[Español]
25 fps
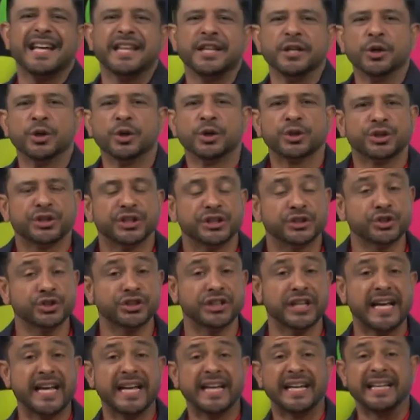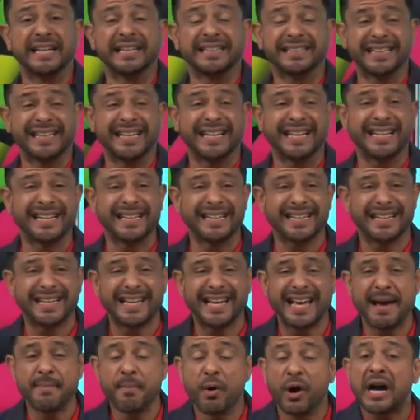a Dios. Entonces,
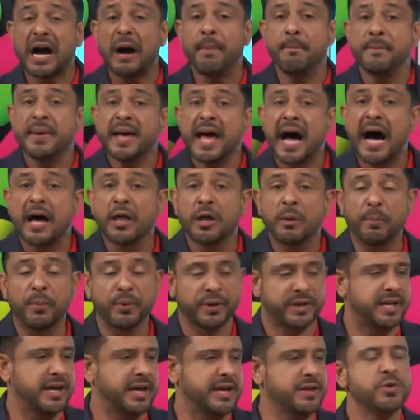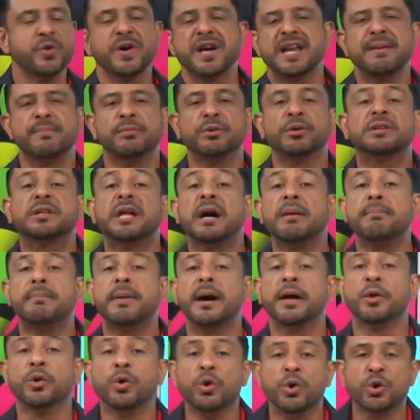hemos cambiado porque no éramos tan
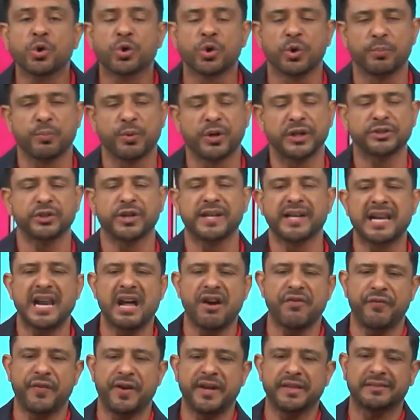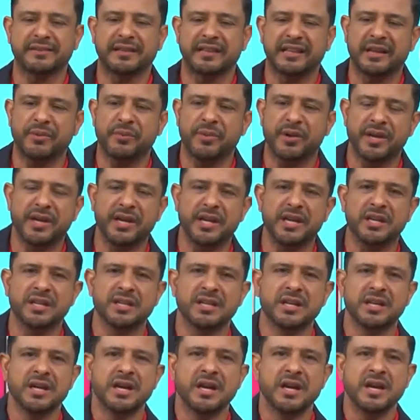maduros. Por eso es que la fe se debe
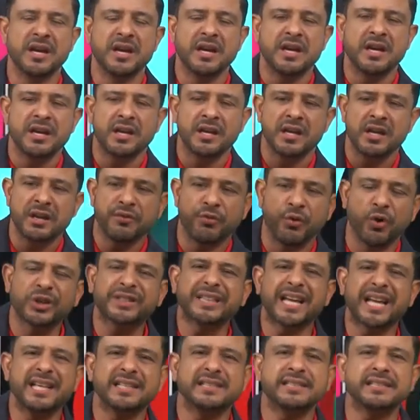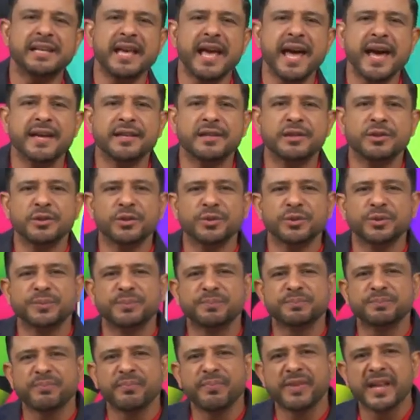ir fortaleciendo.
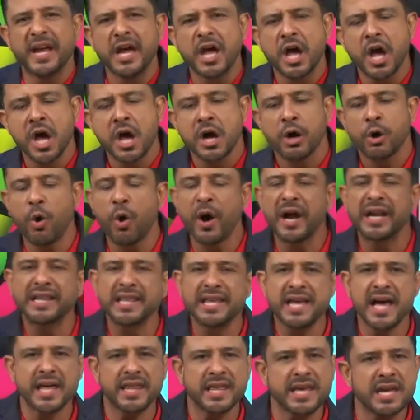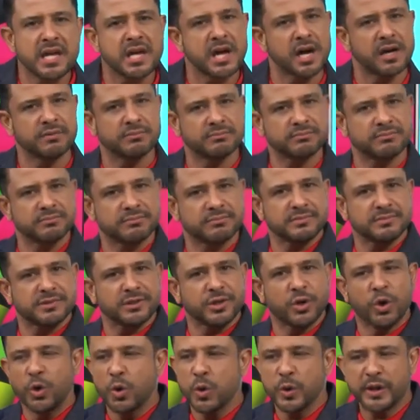Con el día a día,
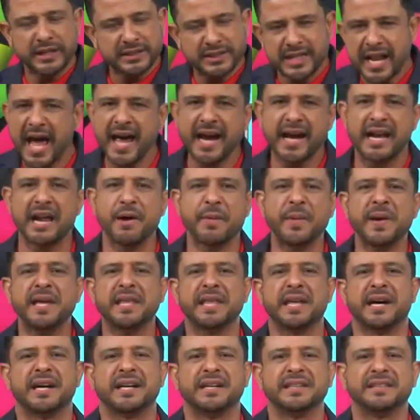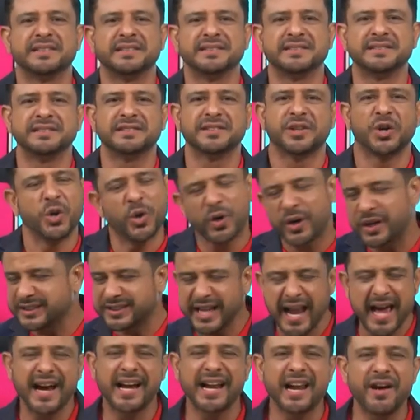con lo que traiga la vida, con lo que
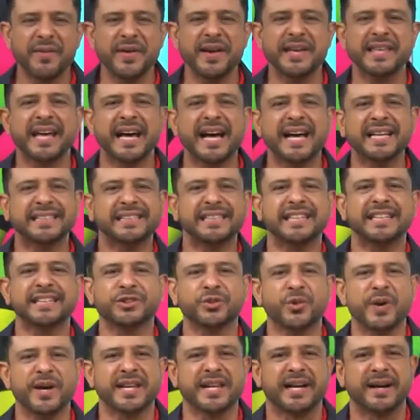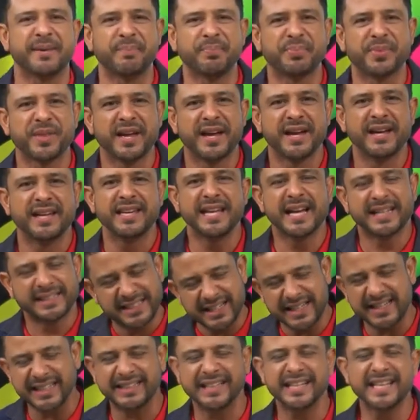traiga la vida. Es así que suena y
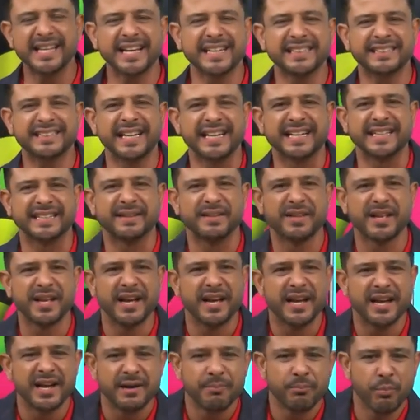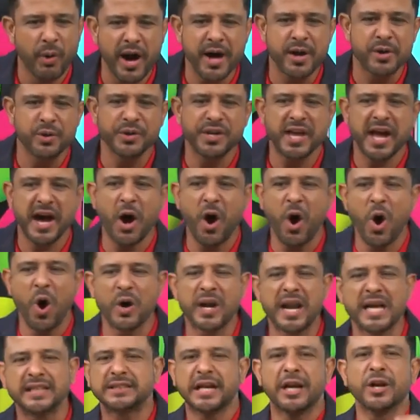así que tiene que ser. Bueno,
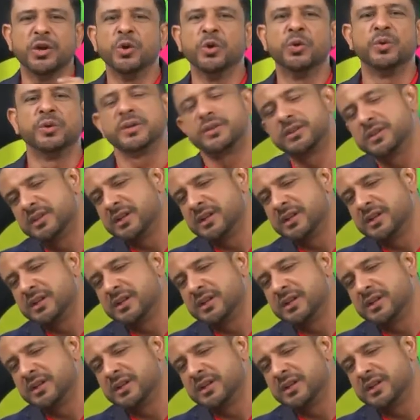llegó la salud.